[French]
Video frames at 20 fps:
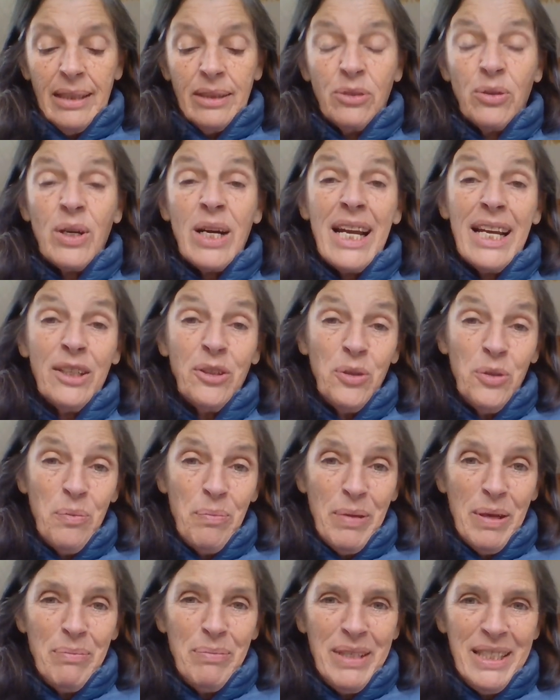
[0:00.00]
Donc la
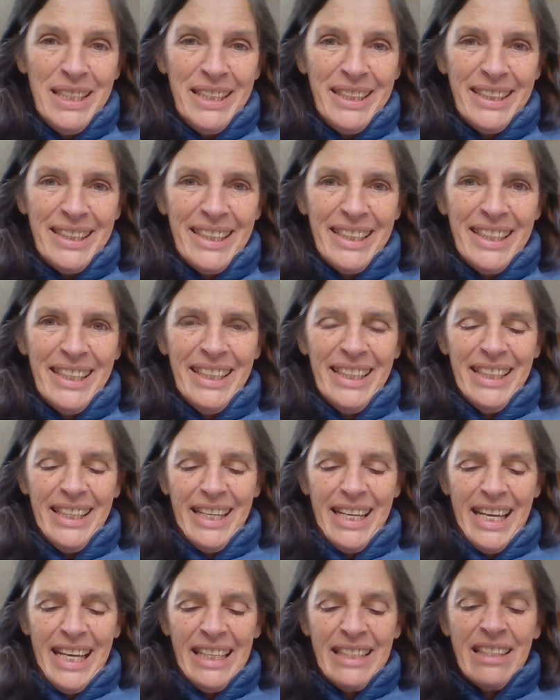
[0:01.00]
culpabilité
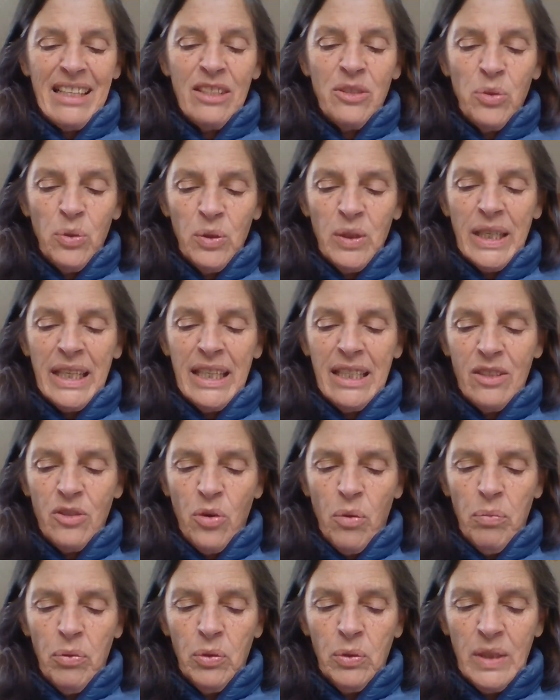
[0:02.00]
est un autre
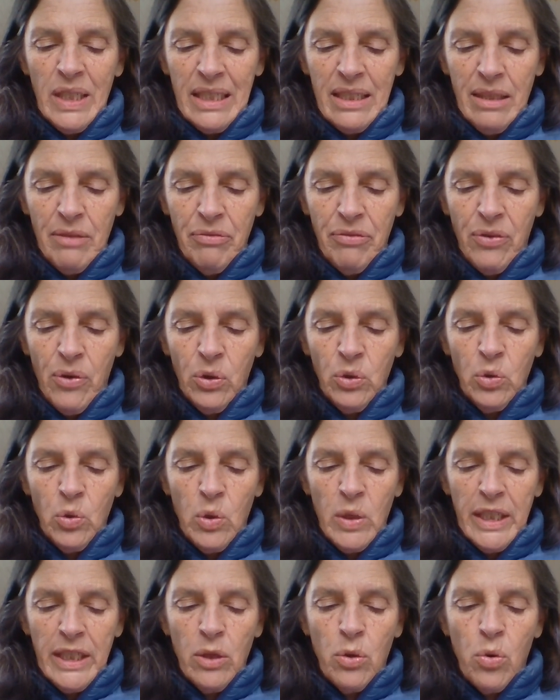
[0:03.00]
exemple des efforts de
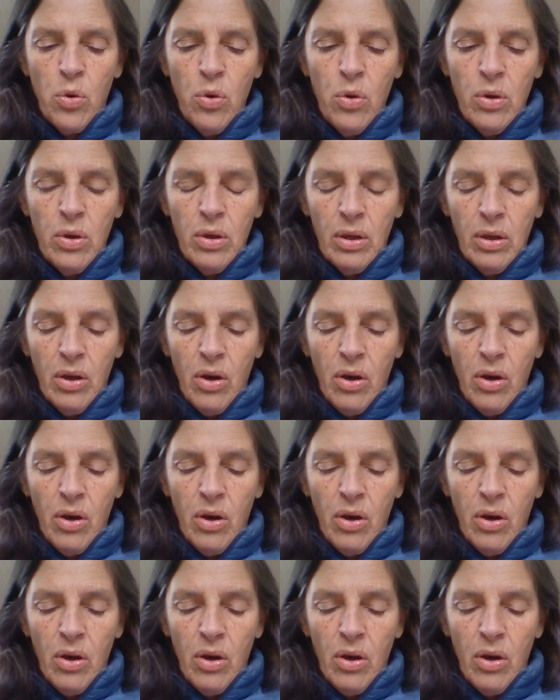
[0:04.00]
l'ego